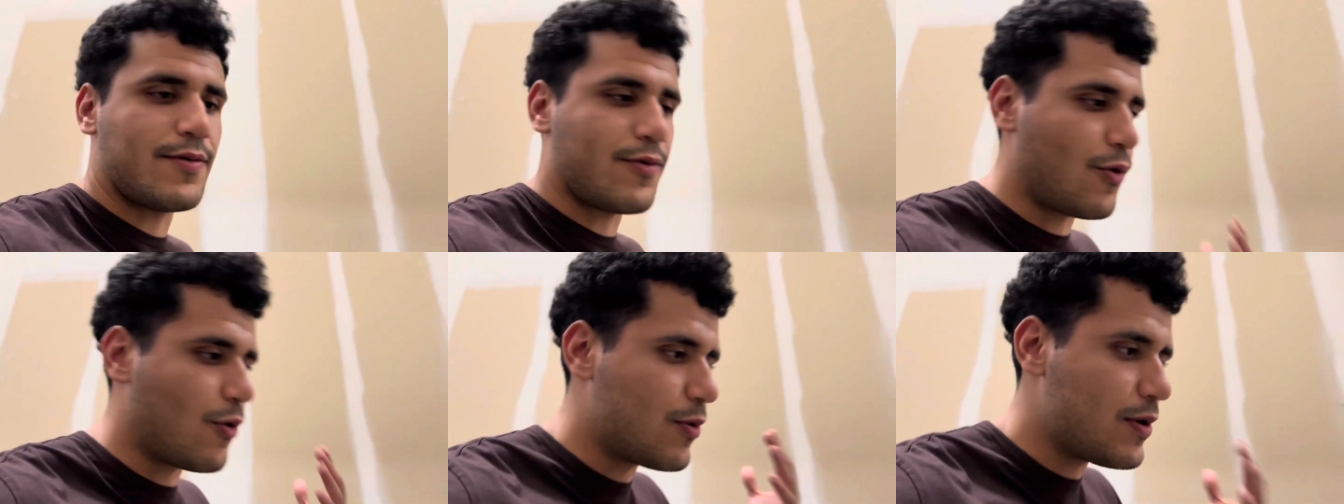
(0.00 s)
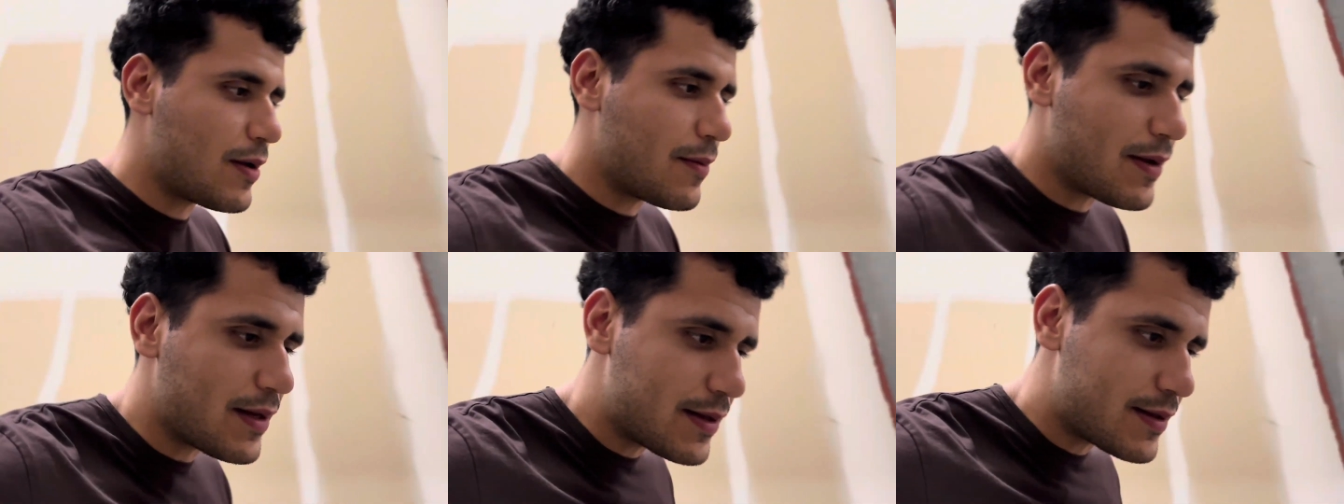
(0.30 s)

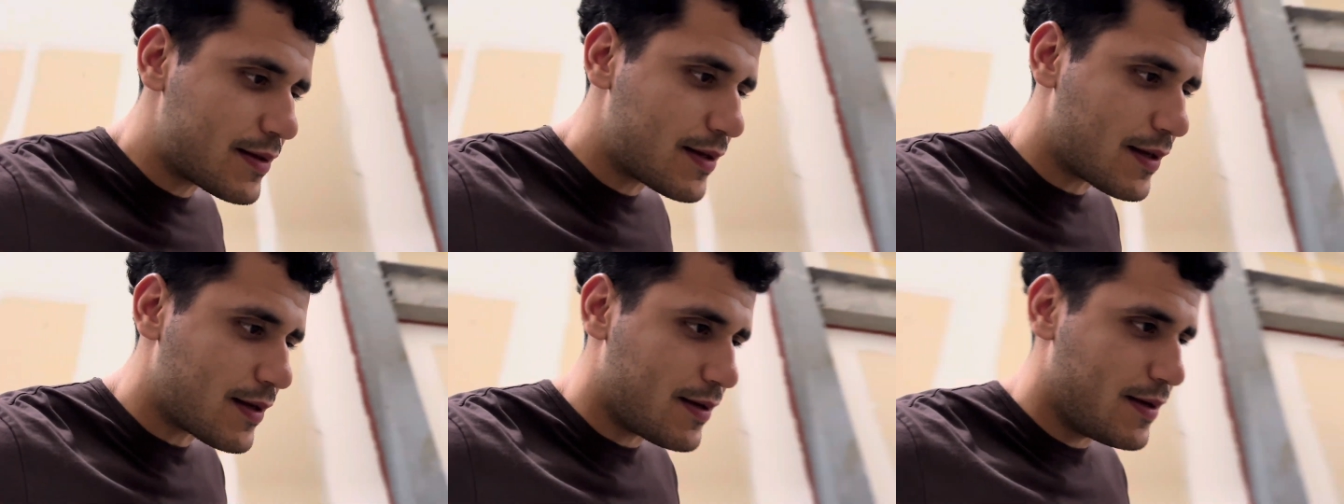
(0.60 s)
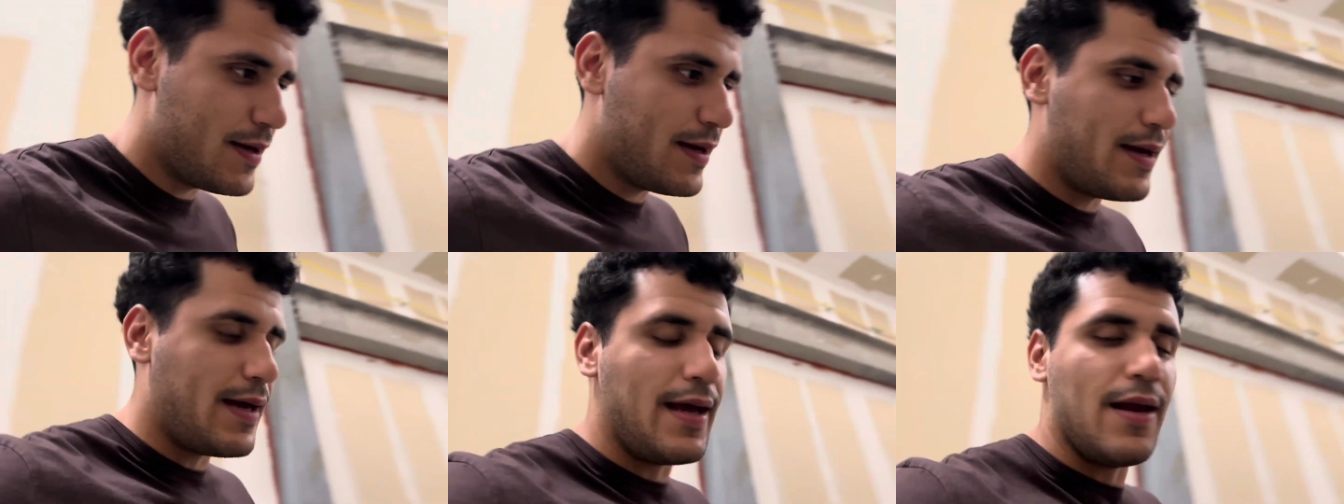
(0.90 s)
obviamente
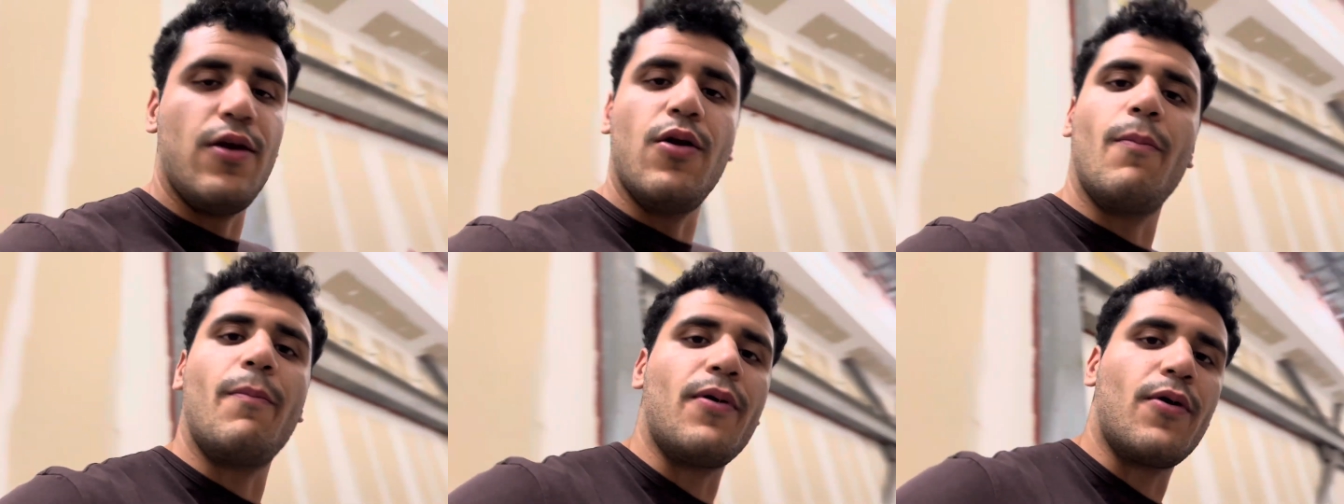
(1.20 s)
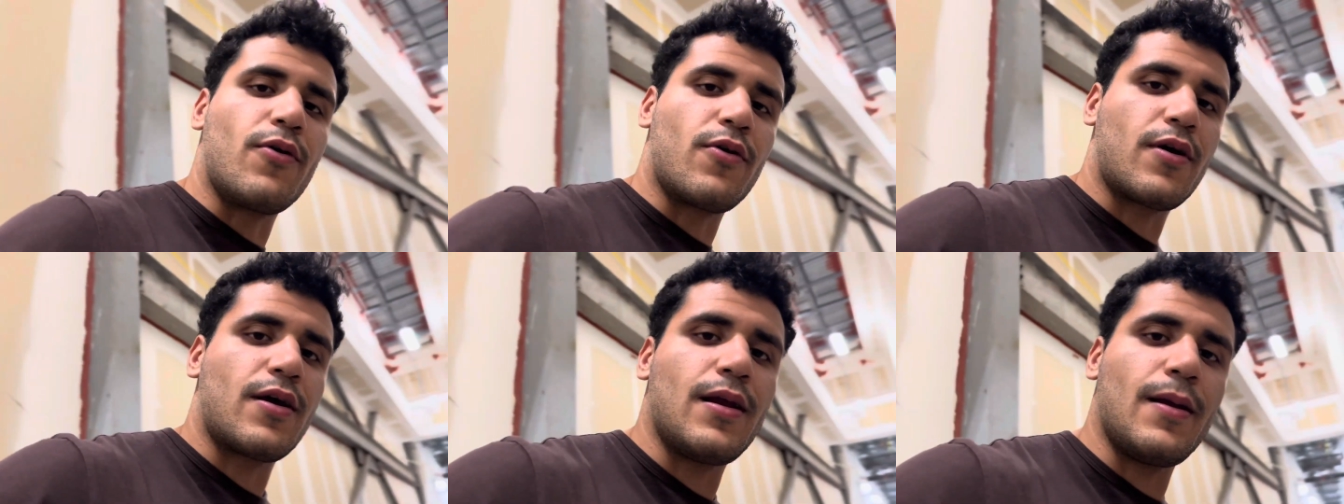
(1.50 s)
es lo
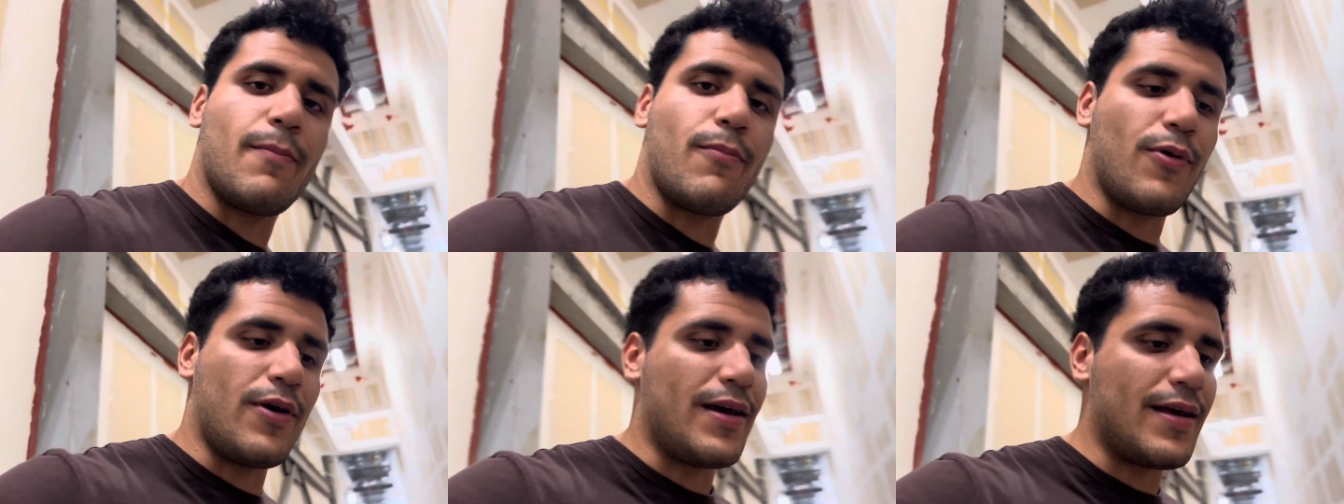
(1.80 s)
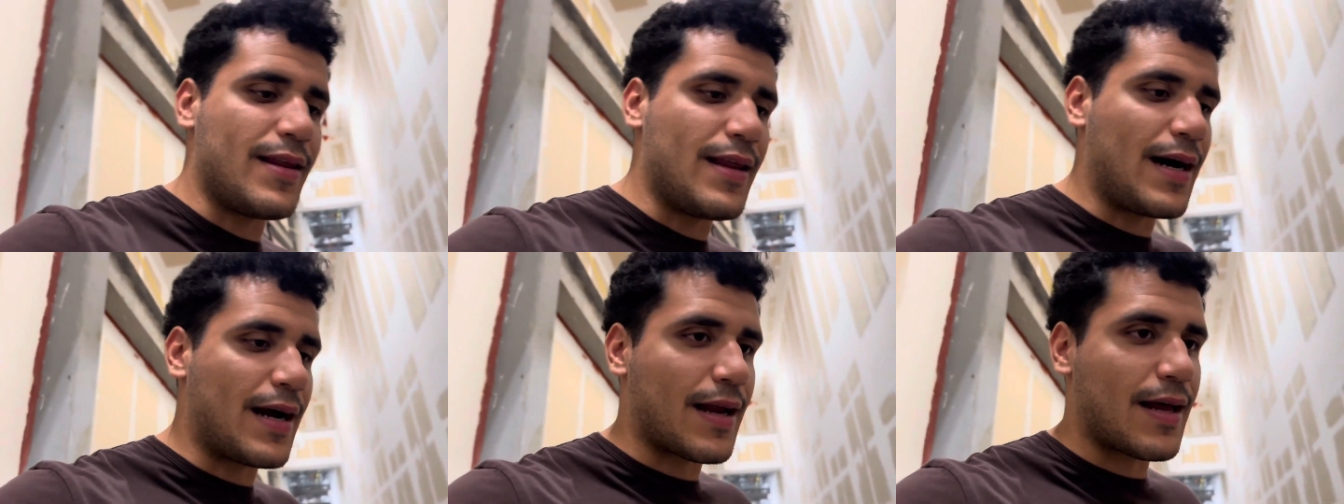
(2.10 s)
peor que le puedes
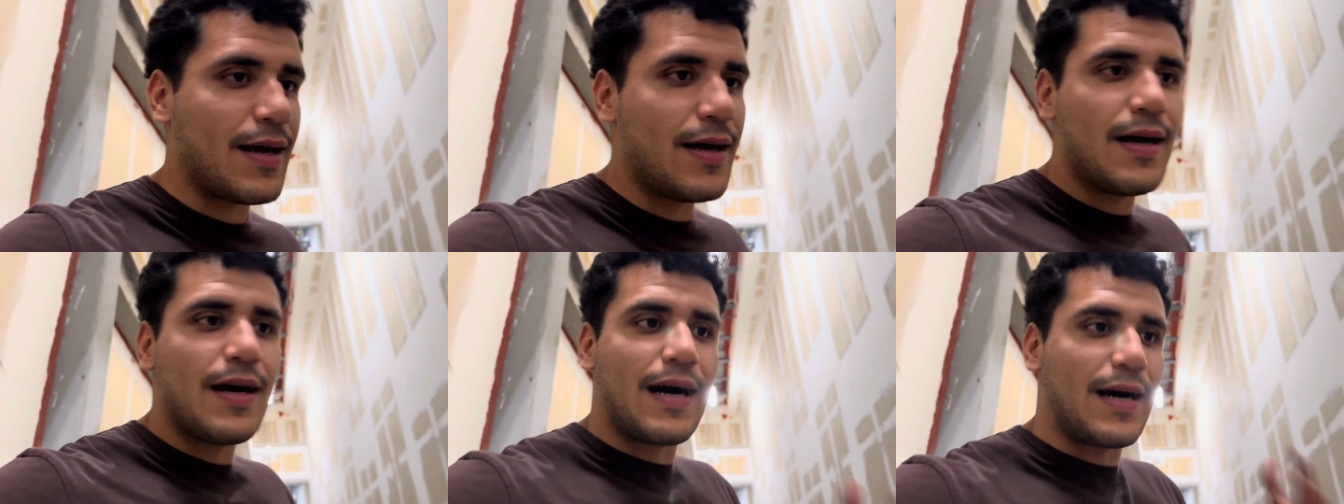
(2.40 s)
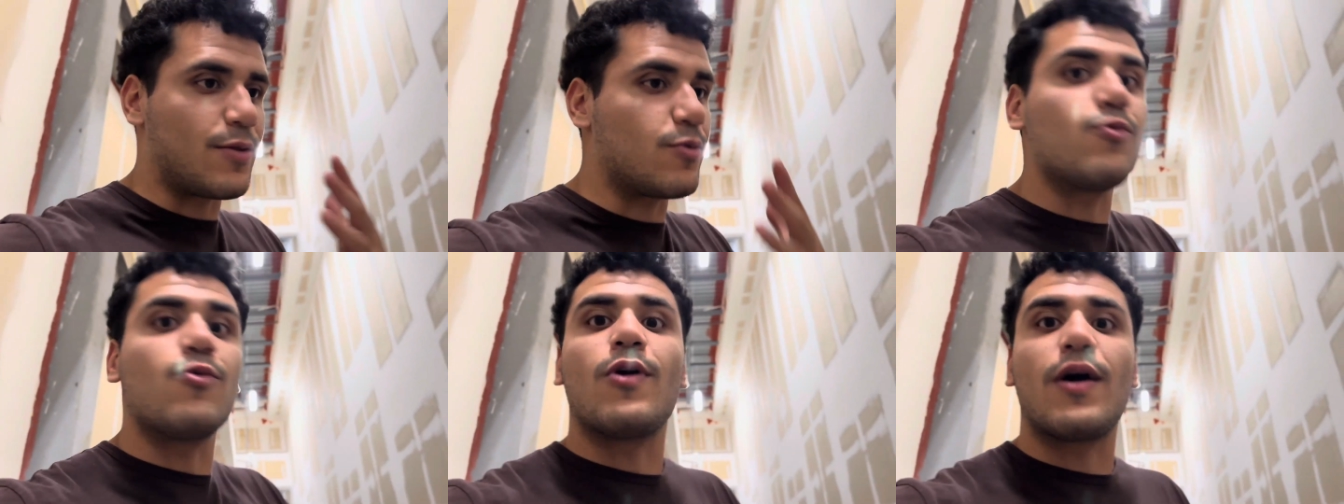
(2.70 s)
dar a
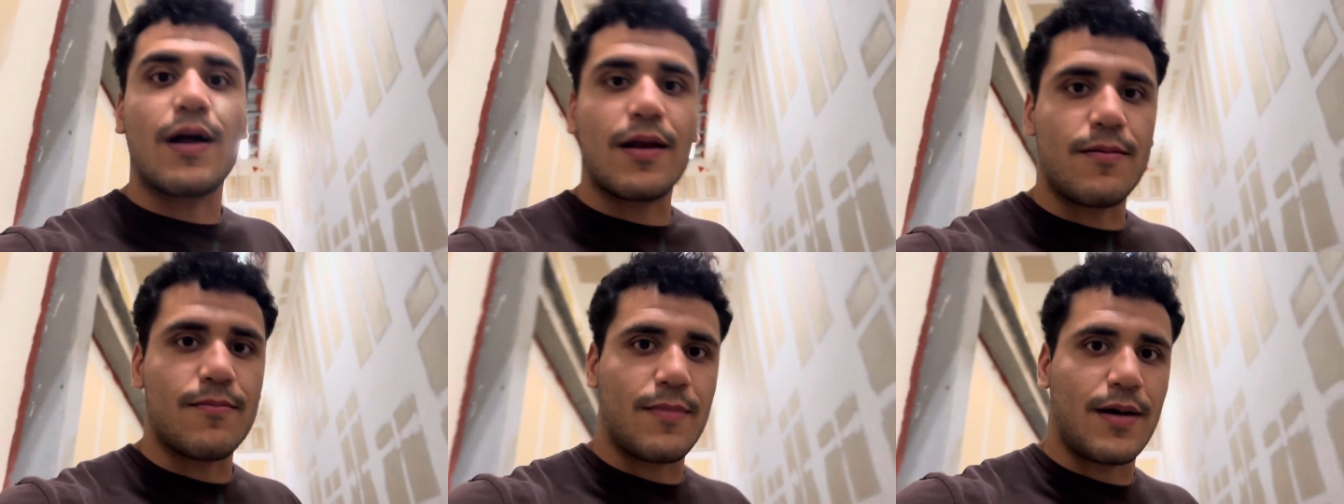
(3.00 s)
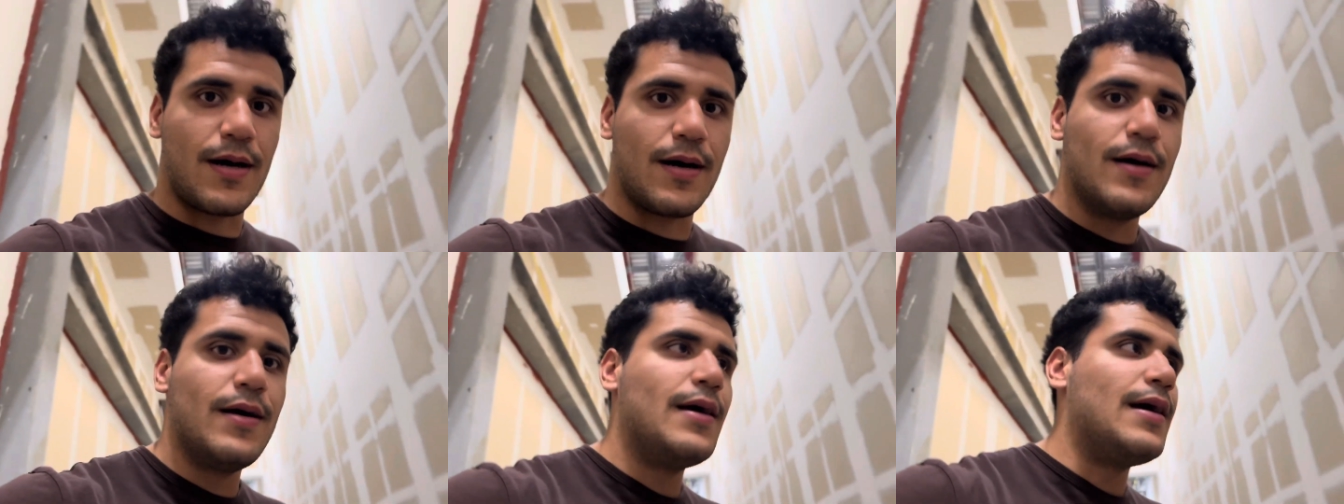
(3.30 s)
tu alma.